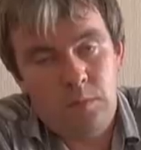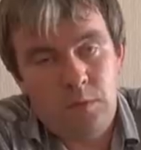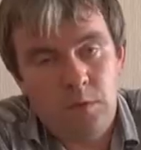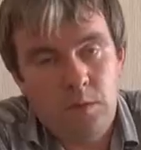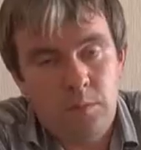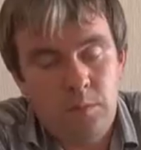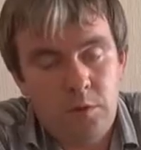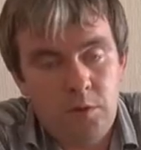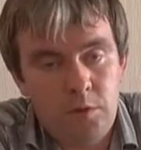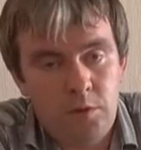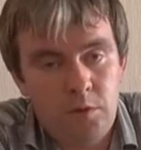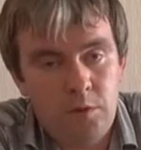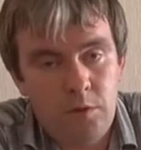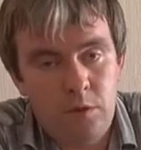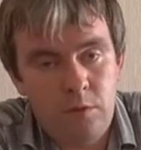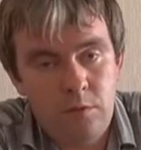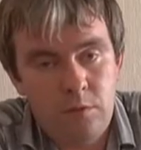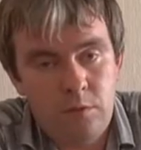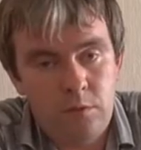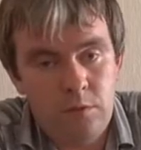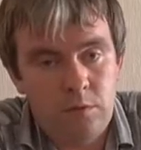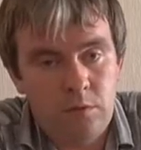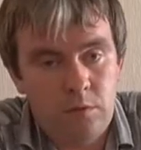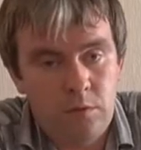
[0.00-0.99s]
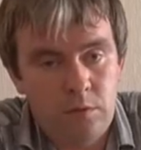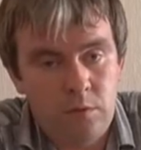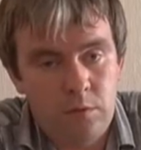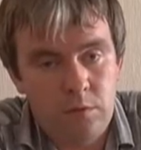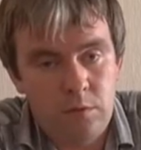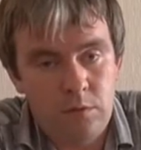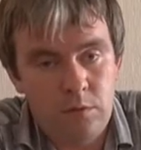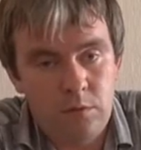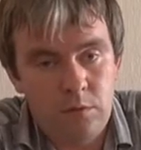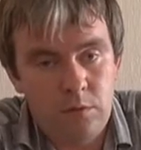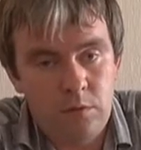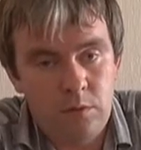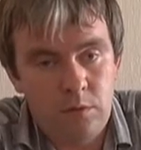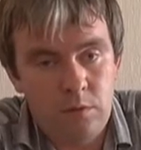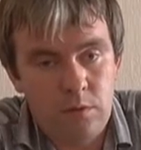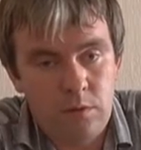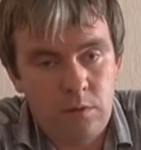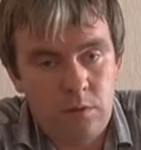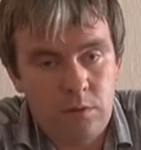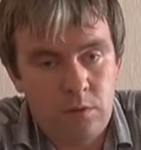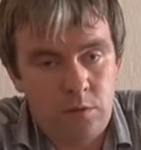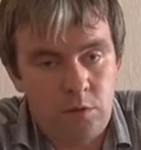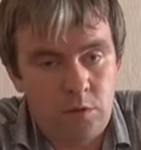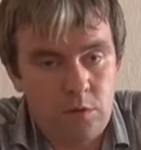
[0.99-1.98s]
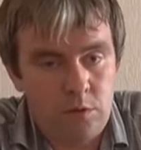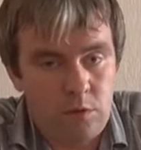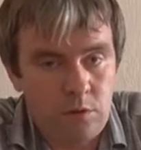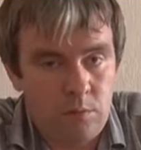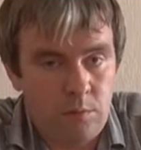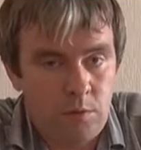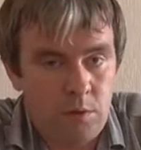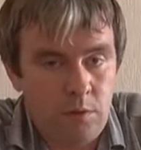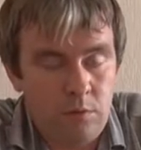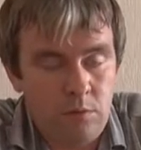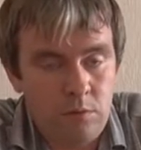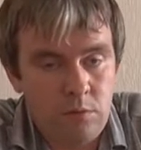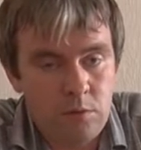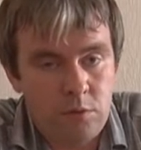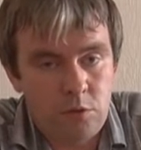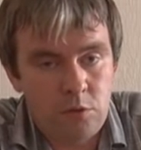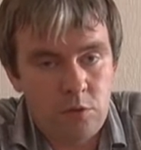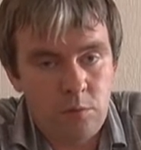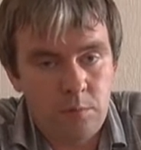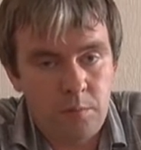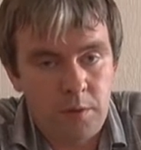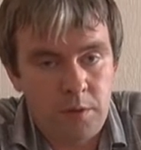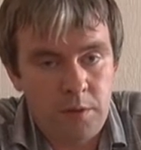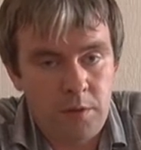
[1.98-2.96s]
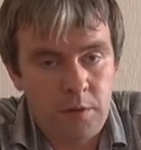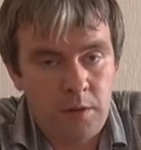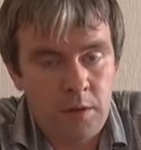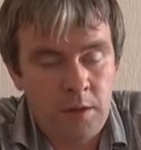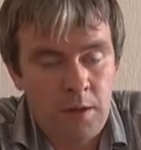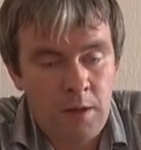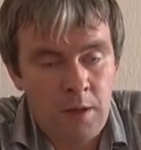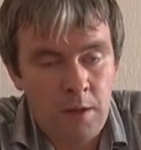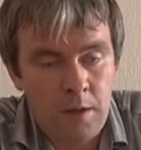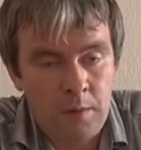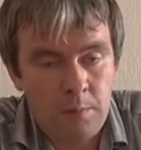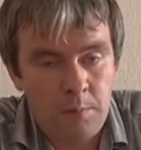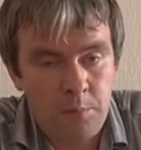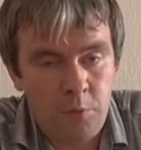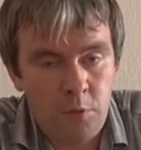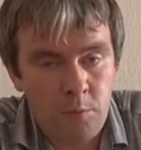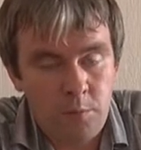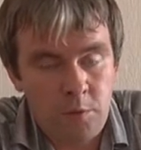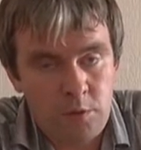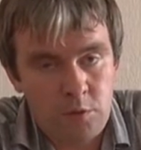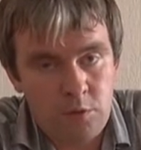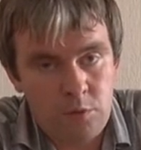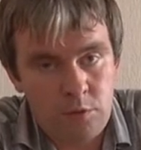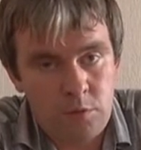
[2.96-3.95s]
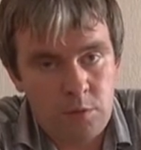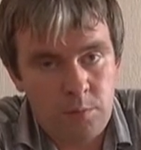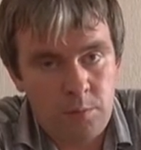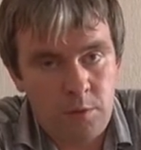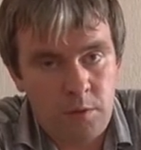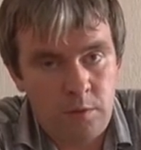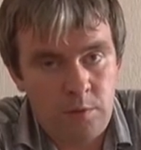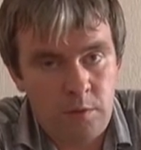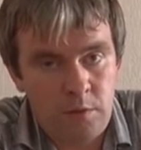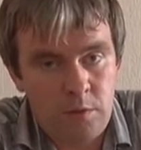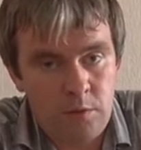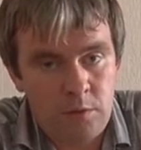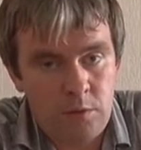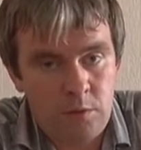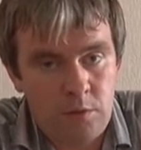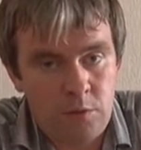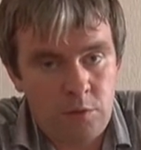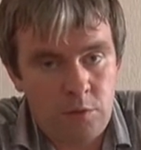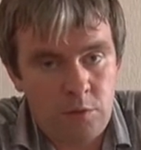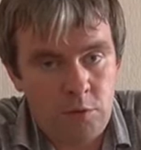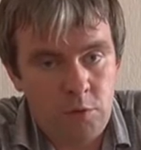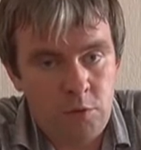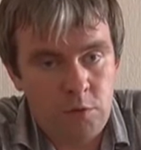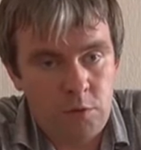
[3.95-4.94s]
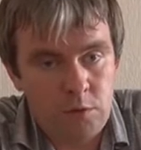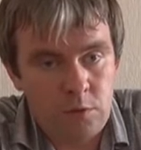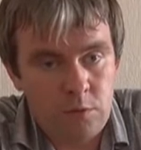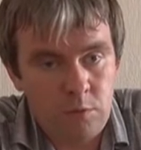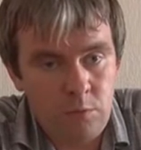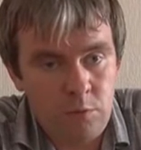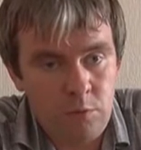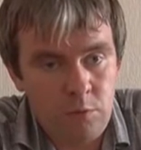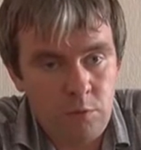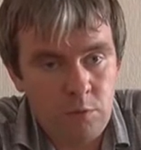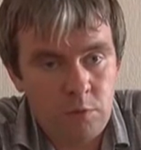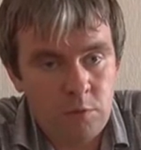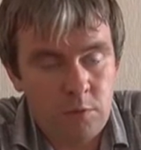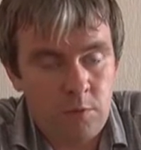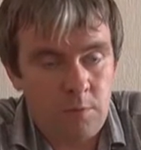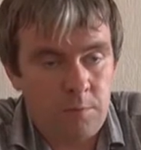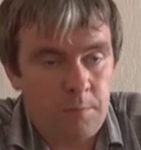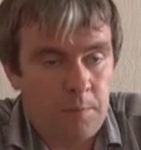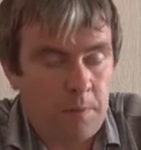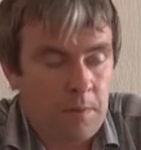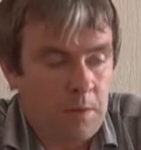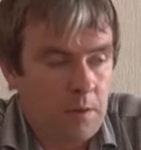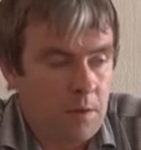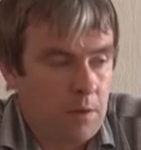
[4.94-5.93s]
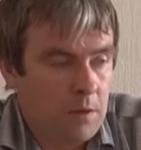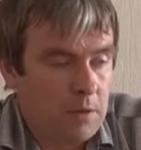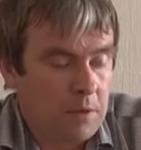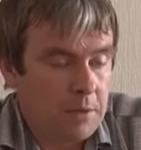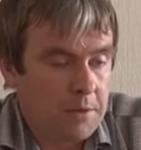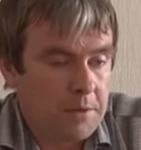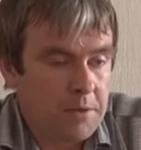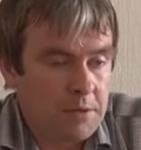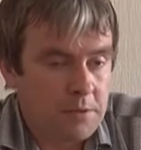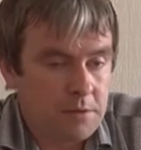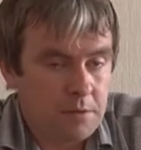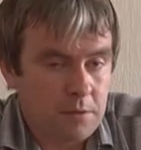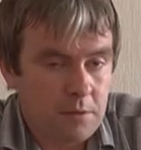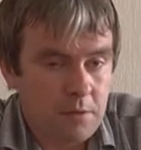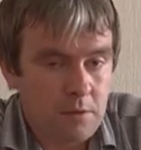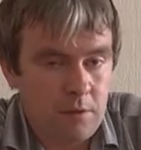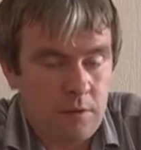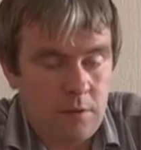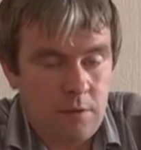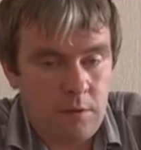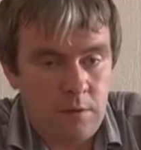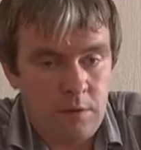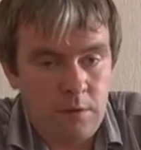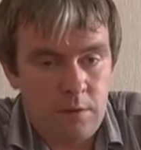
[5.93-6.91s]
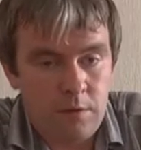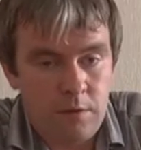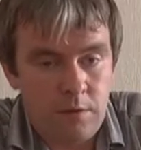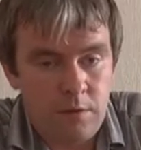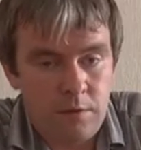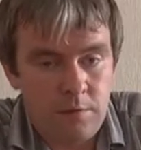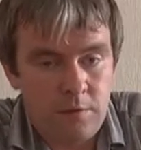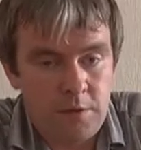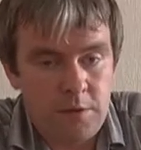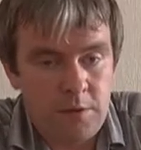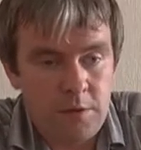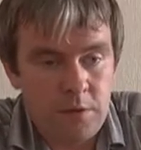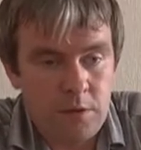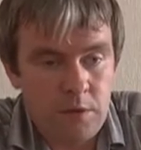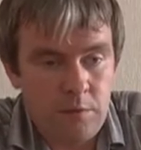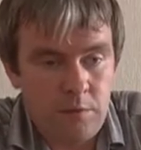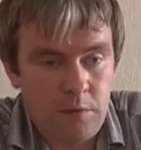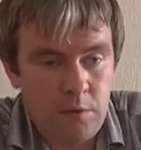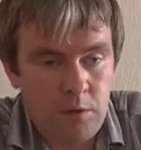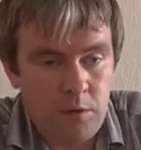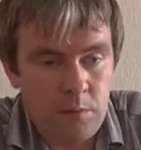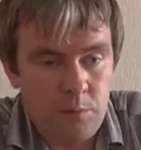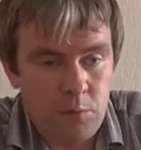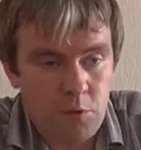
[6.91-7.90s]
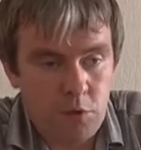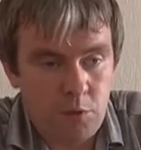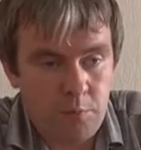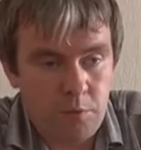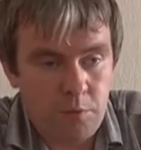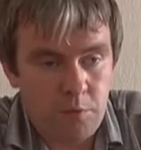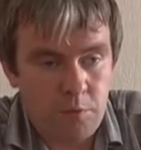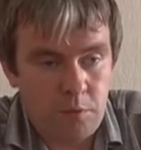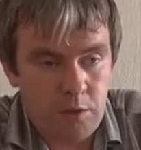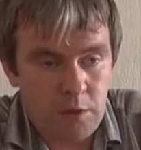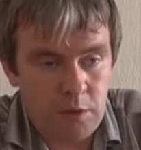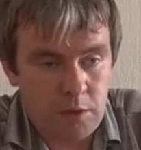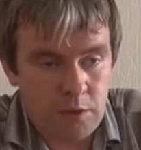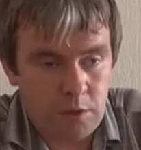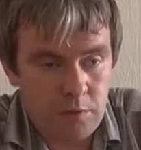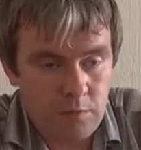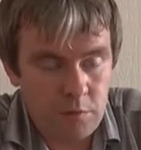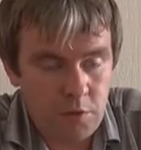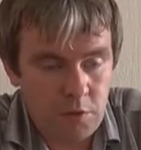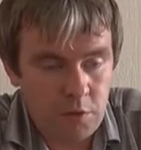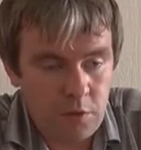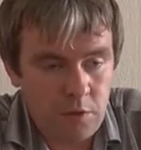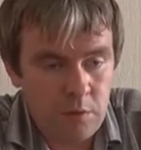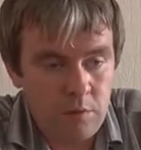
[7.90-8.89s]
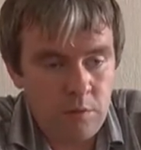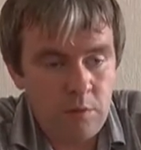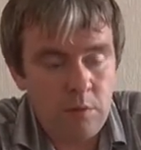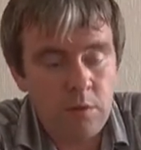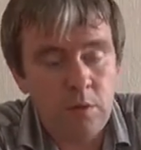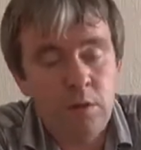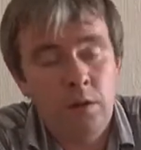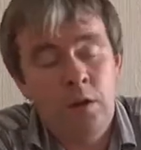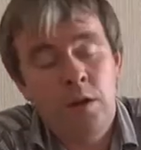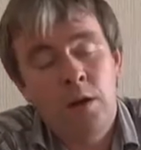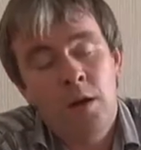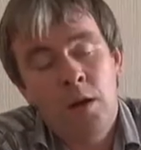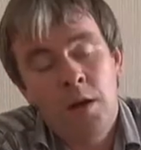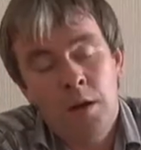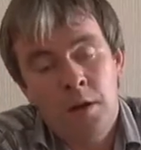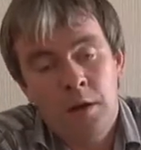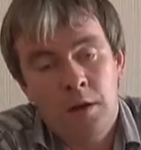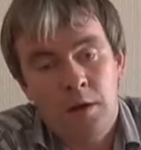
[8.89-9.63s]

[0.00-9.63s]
Я обращаюсь э, к жителям района, чтобы они помнили, что заболевание такое существует. Риск э, возникновения может быть у каждого человека.